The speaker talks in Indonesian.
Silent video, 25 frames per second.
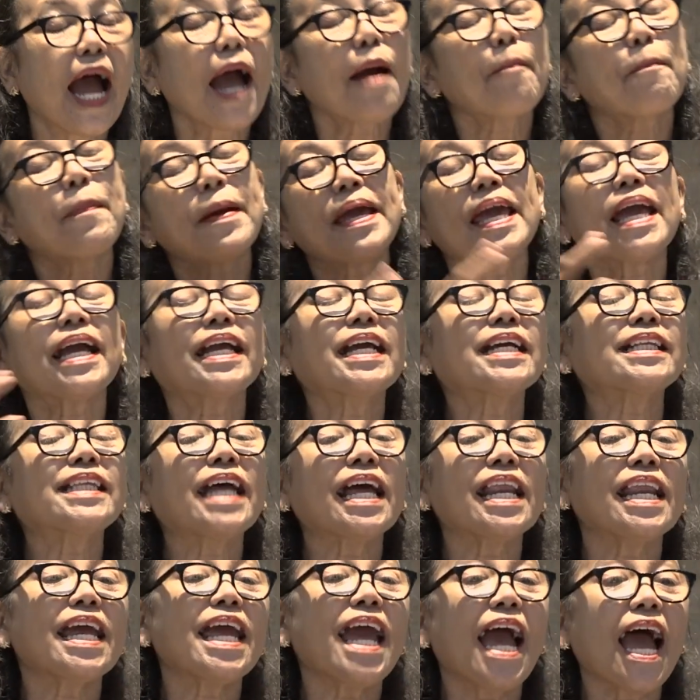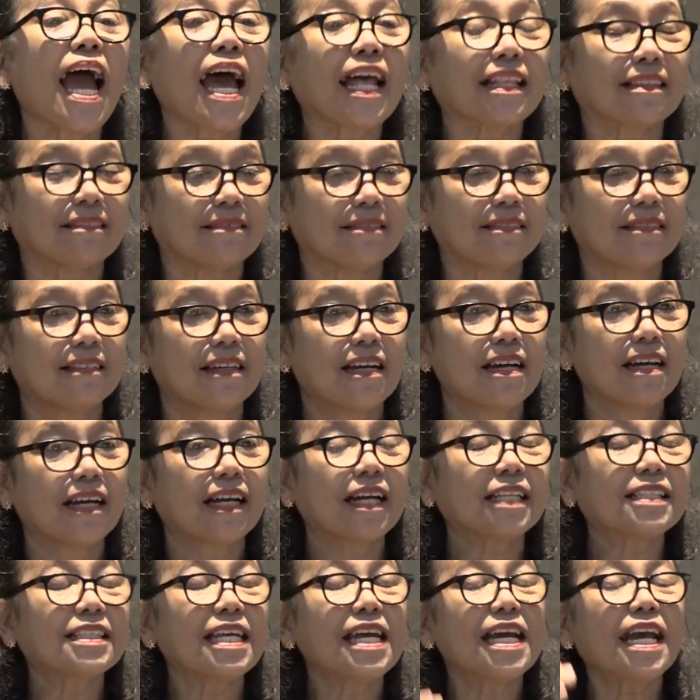Apa yang kita lihat
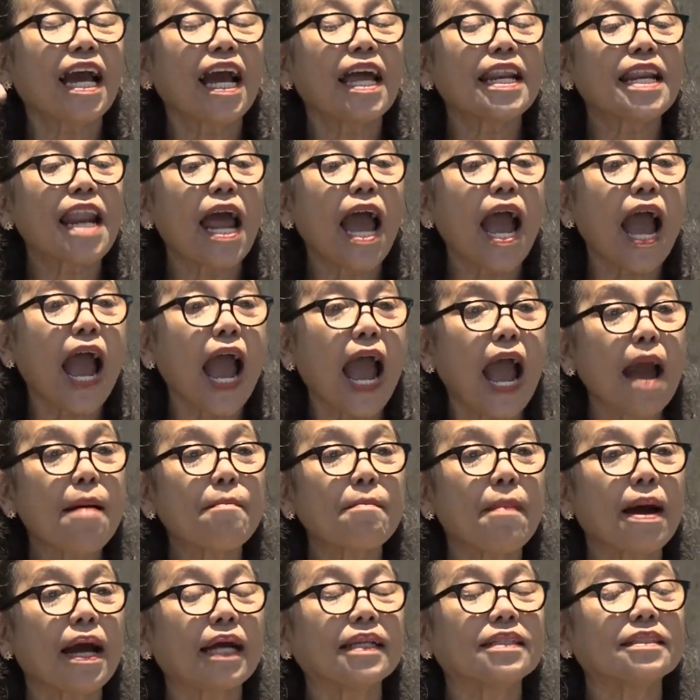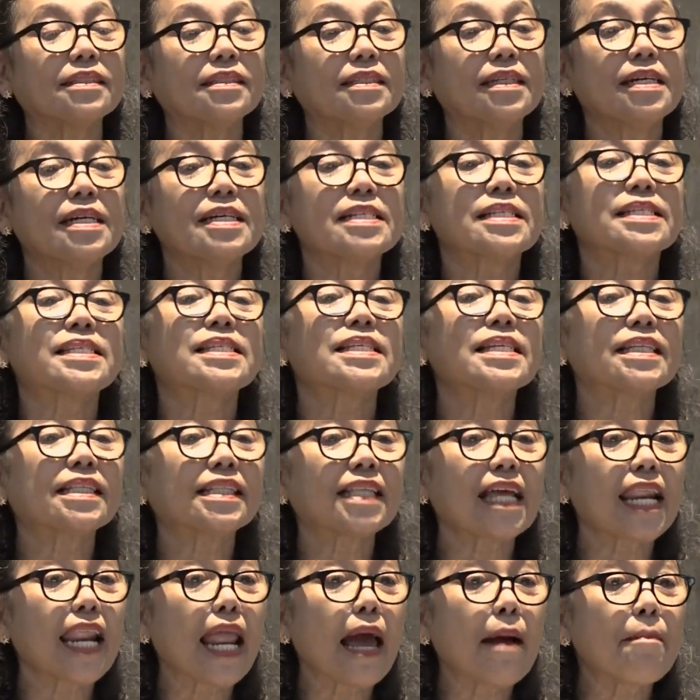ketika Naaman
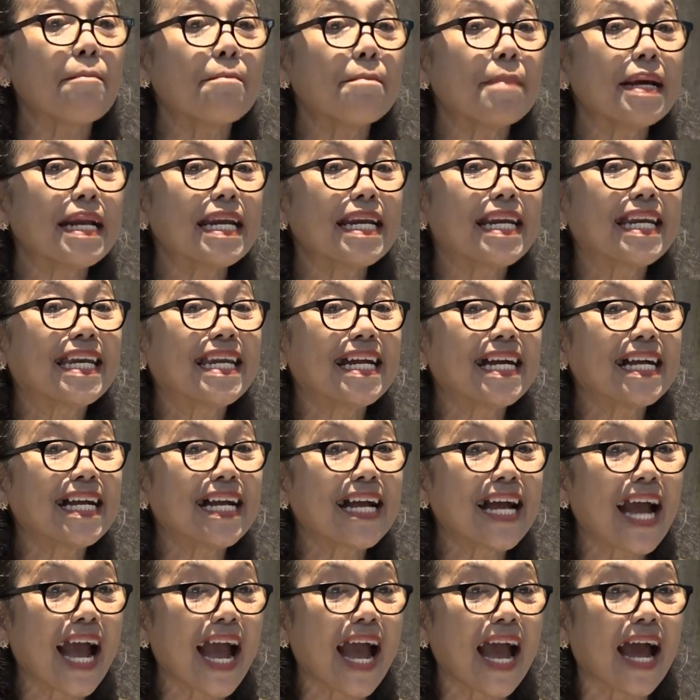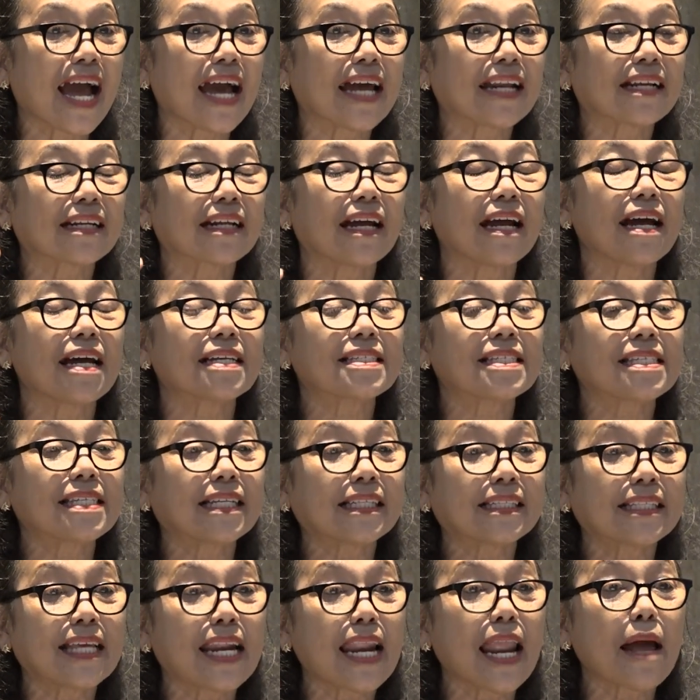setelah mendengar eh,
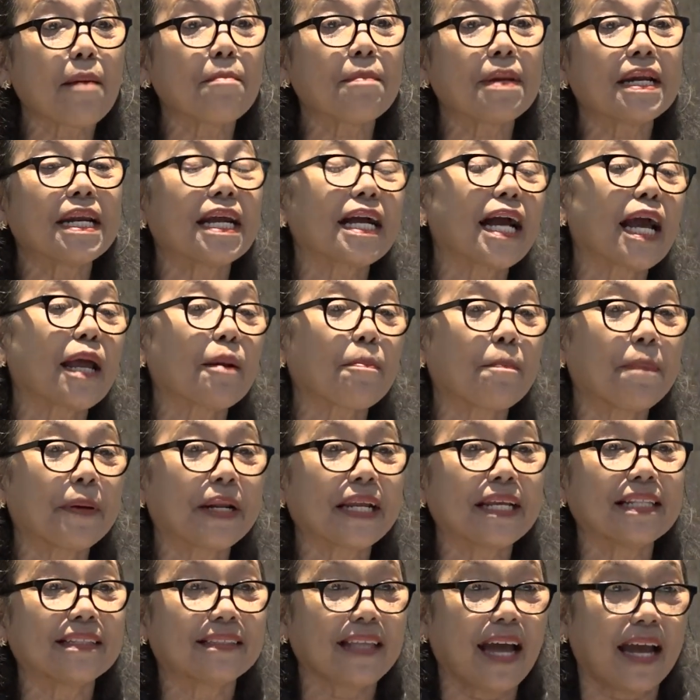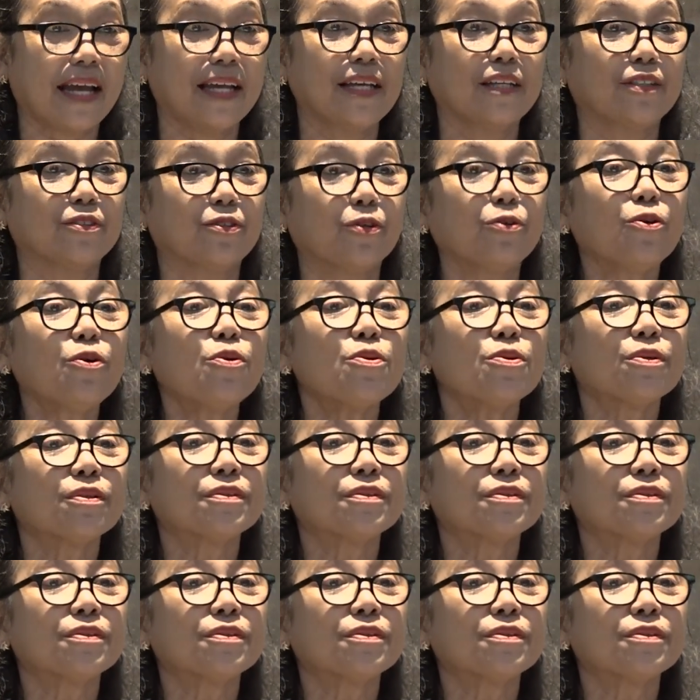setelah mendengar perintah itu